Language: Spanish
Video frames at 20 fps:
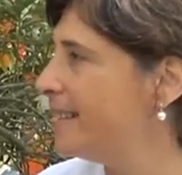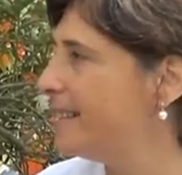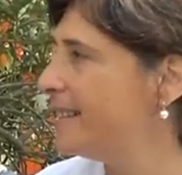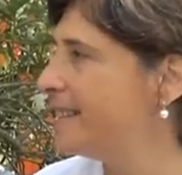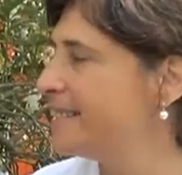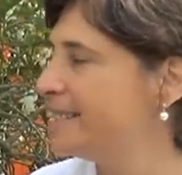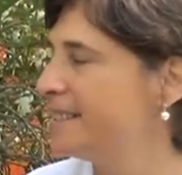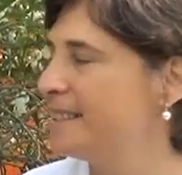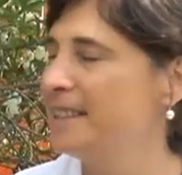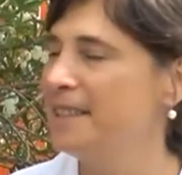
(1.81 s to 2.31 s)

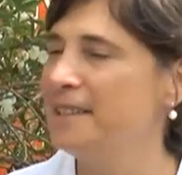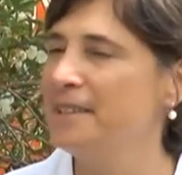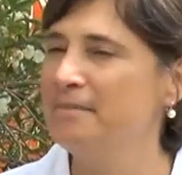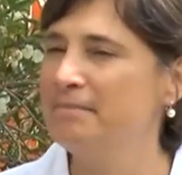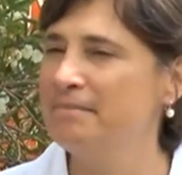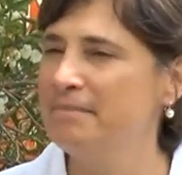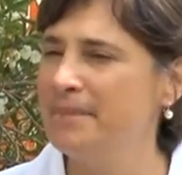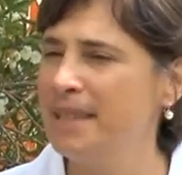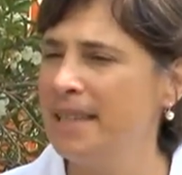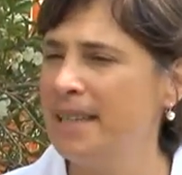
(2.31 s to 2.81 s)
Este,
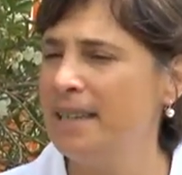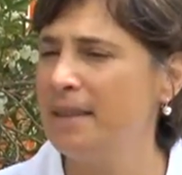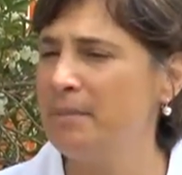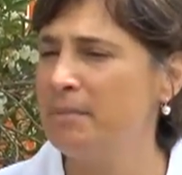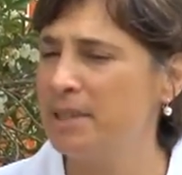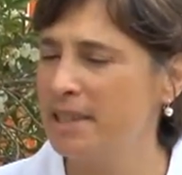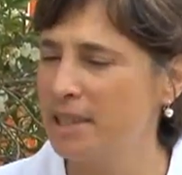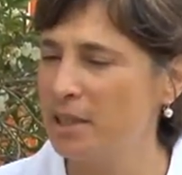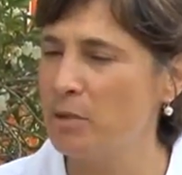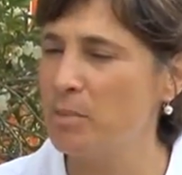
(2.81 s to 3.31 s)
eh,
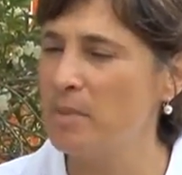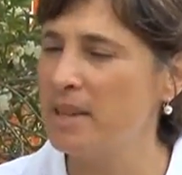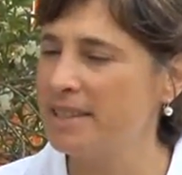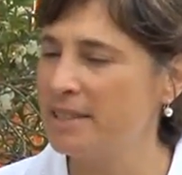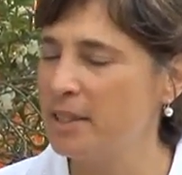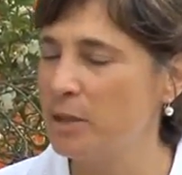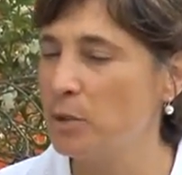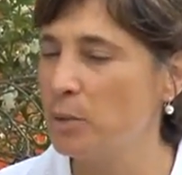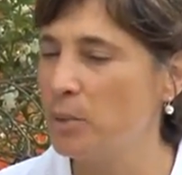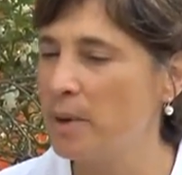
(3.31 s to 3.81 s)
empecé como
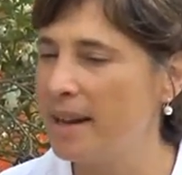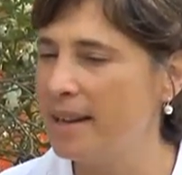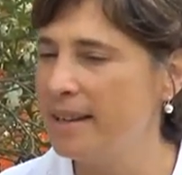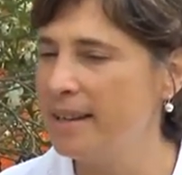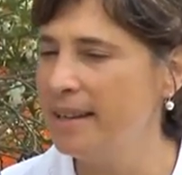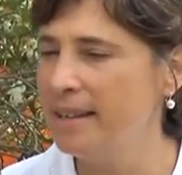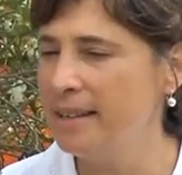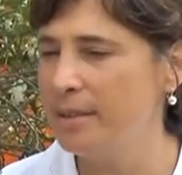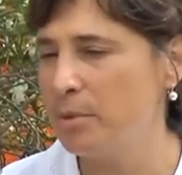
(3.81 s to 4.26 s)
maestra urbana,